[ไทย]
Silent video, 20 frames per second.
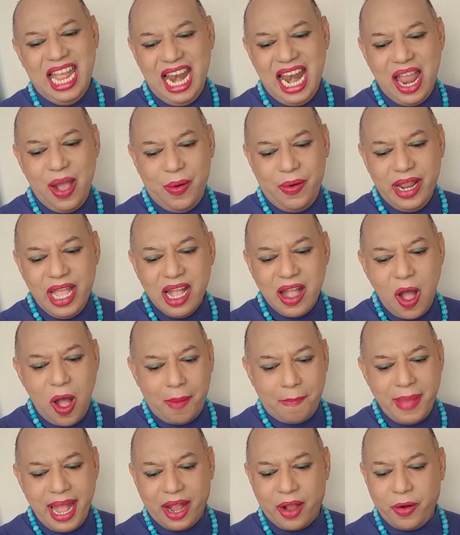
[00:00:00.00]
เราเลือกอ
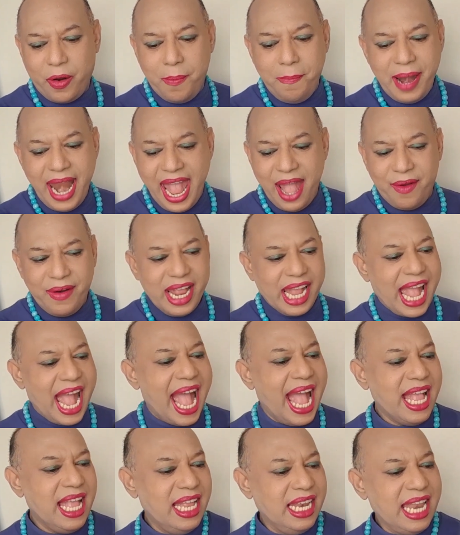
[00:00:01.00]
อกมาครบแล้วนะ
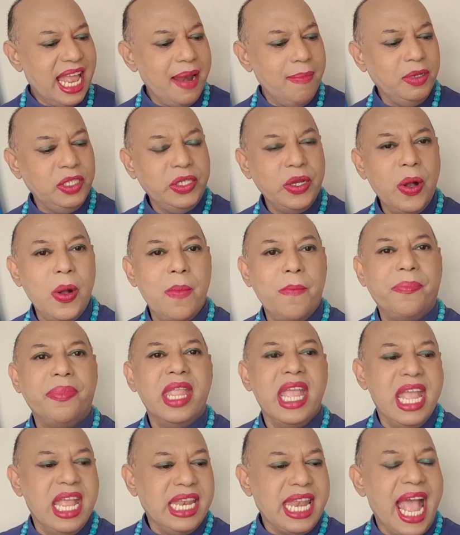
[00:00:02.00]
คะท่านผู้ชม
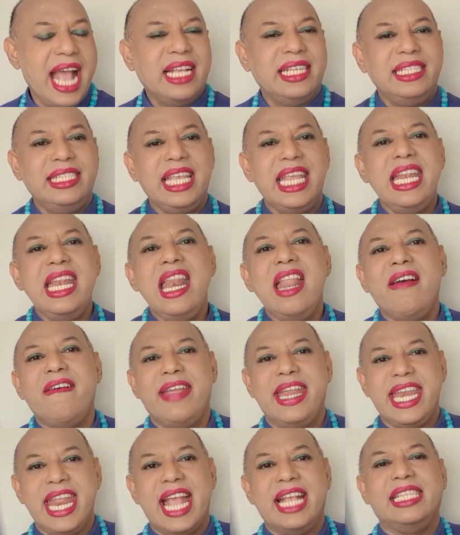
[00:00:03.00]
ทั้งสิ้นเล
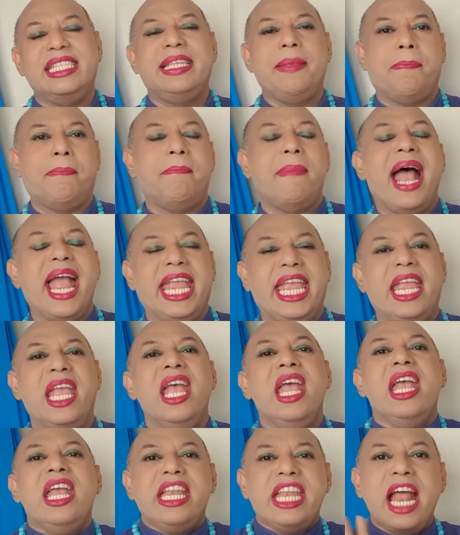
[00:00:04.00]
ยเนี่ยสิบใบ
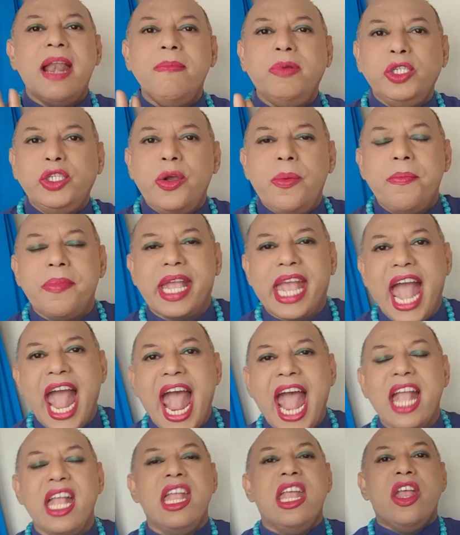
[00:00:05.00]
ท่านผู้ชม
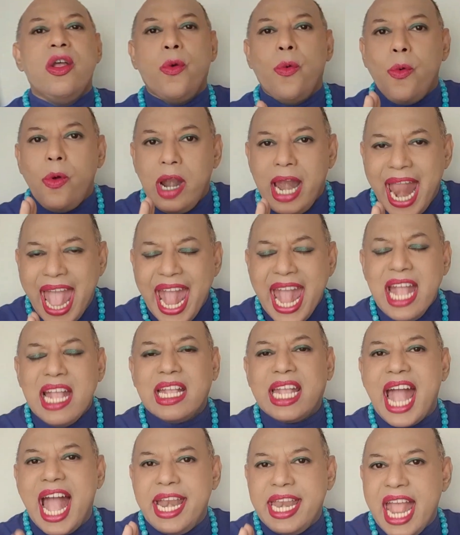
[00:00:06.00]
คะและ
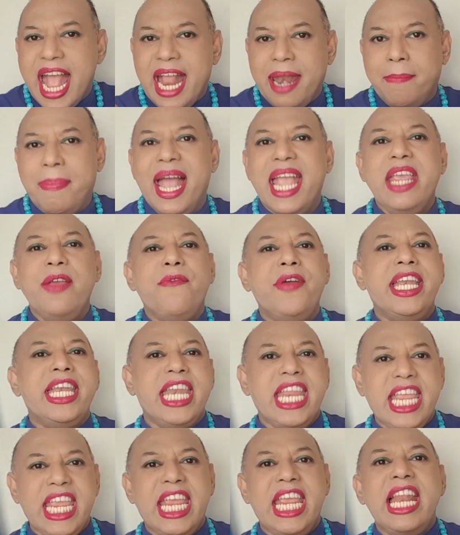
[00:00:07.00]
การอ่านไพ่วัน
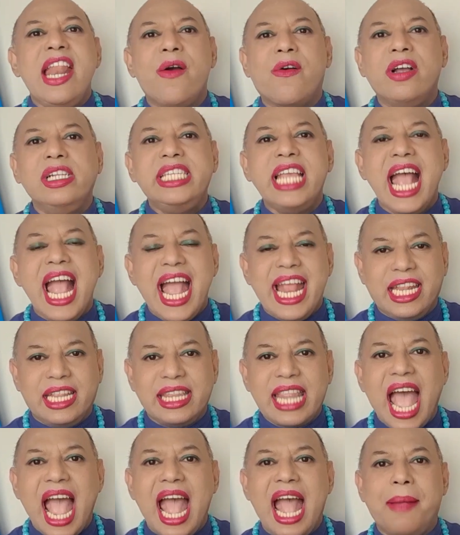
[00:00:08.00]
นี้เราก็จะอ่าน
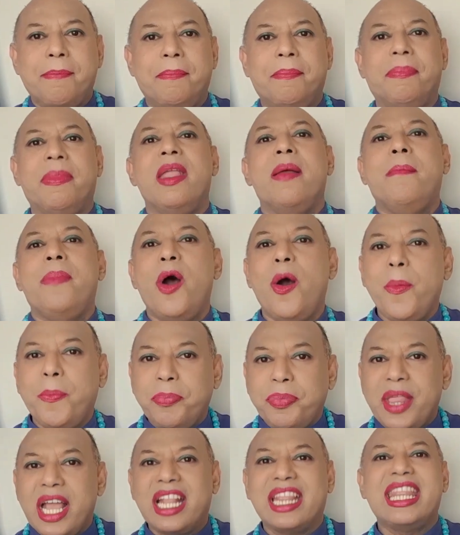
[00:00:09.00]
ตามภพ
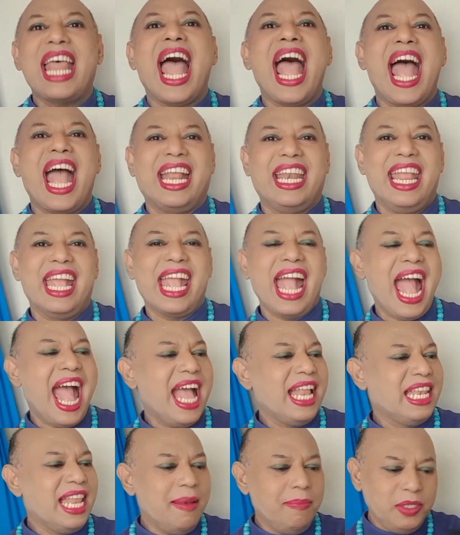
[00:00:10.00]
ต่างๆนะคะ
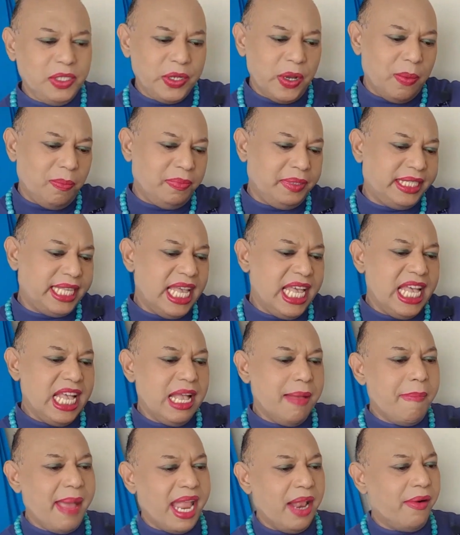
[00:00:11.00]
ท่านผู้ชมซึ่ง
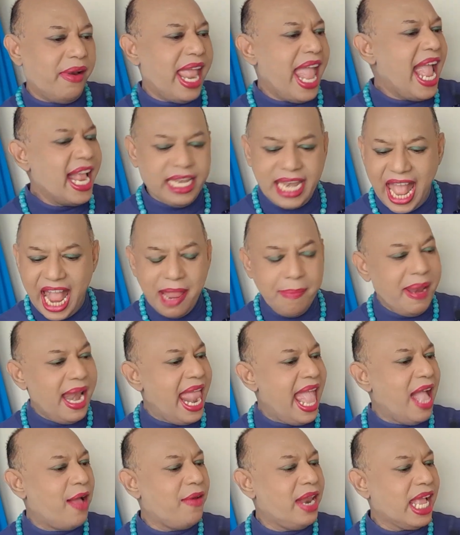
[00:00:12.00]
ใบแรกได้มา
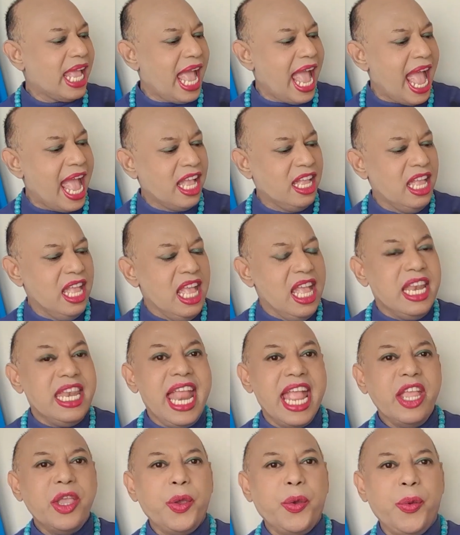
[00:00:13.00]
แล้วนะคะ
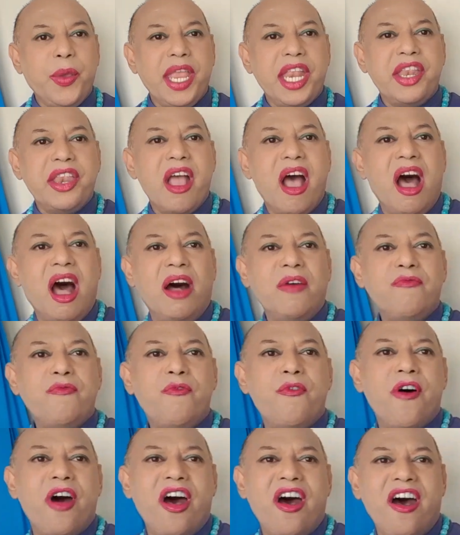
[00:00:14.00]
ได้ Queen of
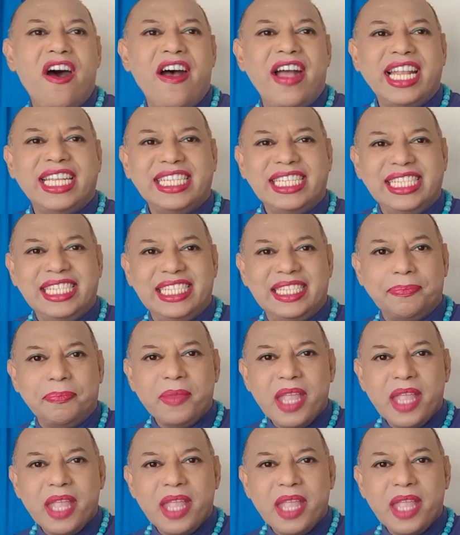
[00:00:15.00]
Wands